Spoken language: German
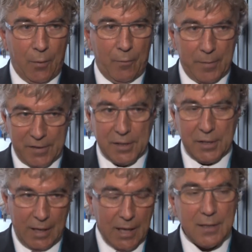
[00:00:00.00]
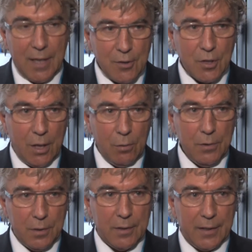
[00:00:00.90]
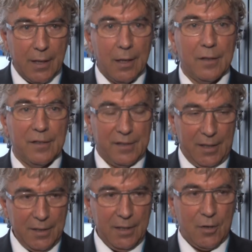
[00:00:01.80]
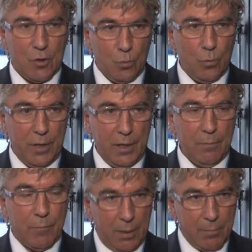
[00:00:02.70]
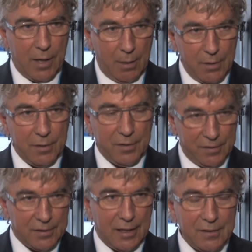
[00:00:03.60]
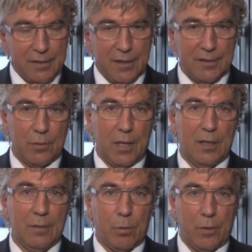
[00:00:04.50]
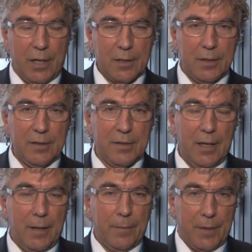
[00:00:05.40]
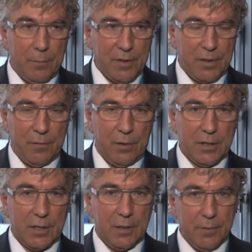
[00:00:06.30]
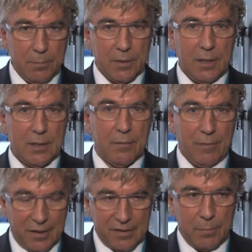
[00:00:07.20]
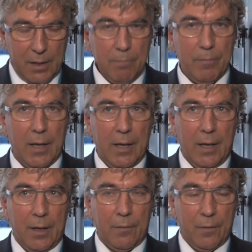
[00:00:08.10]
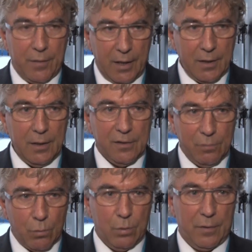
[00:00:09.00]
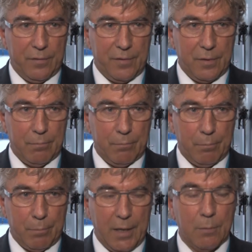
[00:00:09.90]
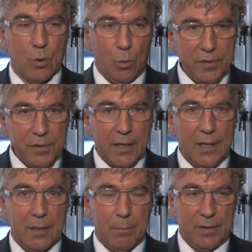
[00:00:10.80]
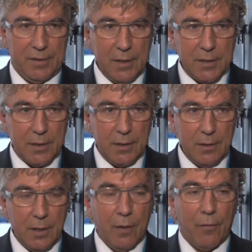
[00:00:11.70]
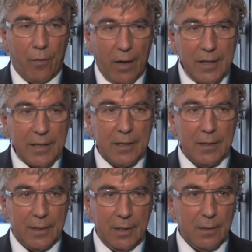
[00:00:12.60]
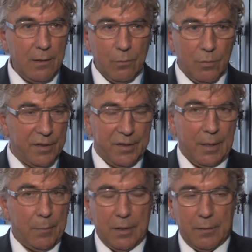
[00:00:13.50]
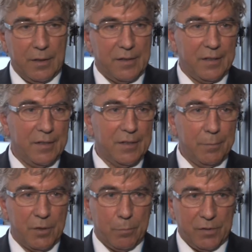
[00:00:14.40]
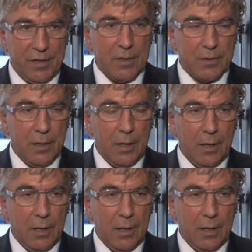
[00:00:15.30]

Und wenn man sich die Daten anschaut, der Sentina-Studie im Rahmen dieses translationalen Projektes, dem sich die Frau Littke gewidmet hat, dann weiß man, wir werden in Zukunft bei einem großen Teil der Patientinnen, vor allen Dingen denen, und das sind ja mittlerweile 60, 70 Prozent,